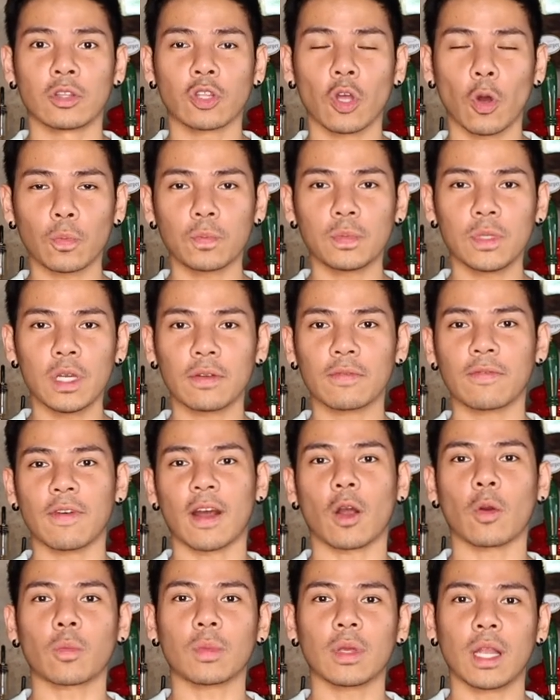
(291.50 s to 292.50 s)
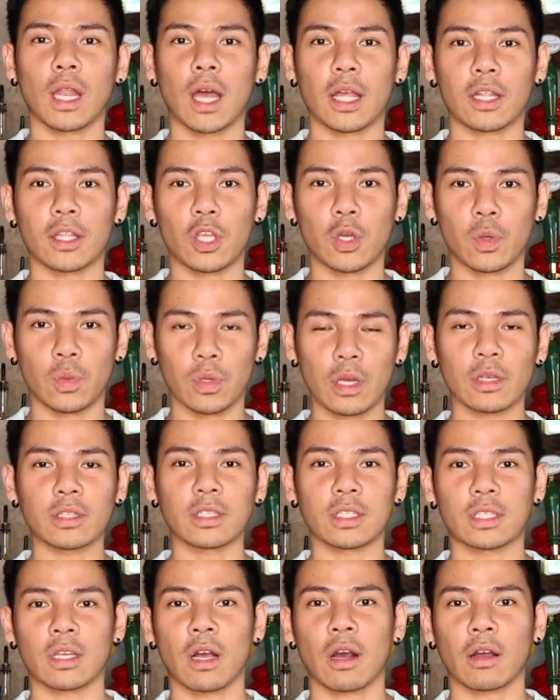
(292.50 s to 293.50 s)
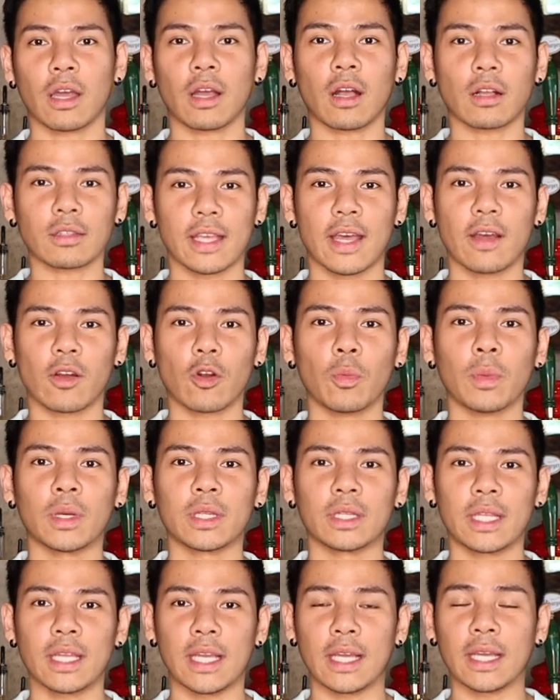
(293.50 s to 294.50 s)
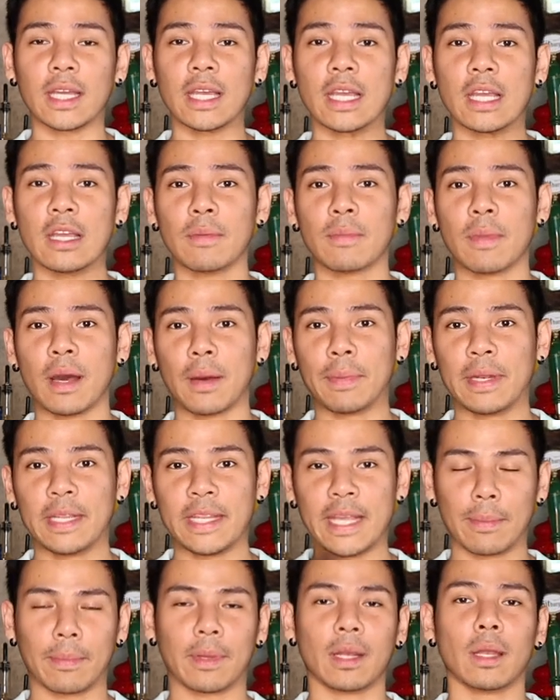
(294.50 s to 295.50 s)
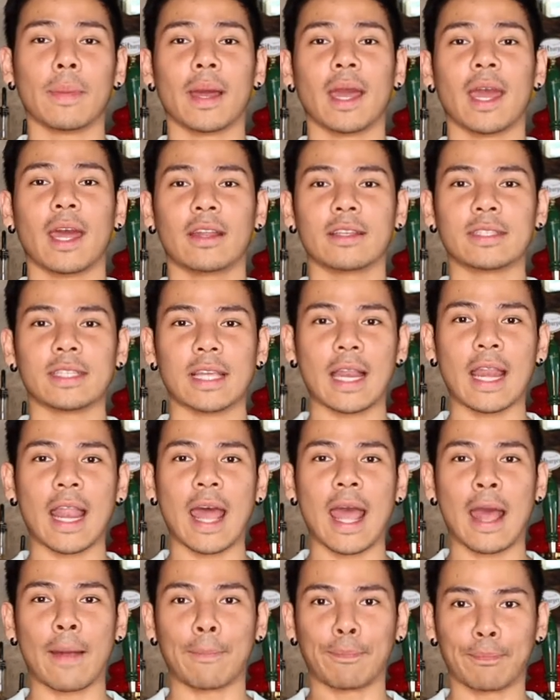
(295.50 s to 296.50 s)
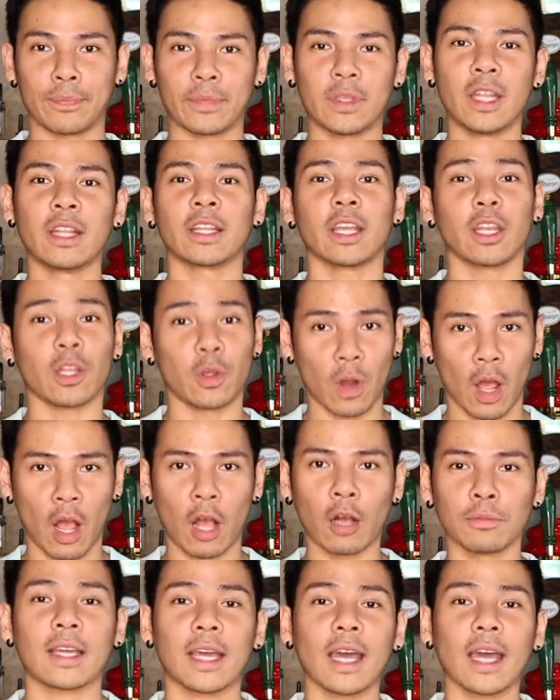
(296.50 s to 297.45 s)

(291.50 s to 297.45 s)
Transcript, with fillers: tốt nhất và cũng như là nhiều nhất cho cái cocktail của mình, thì khi mà mình dầm cái lá bạc hà nó sẽ làm nên cái điều đó.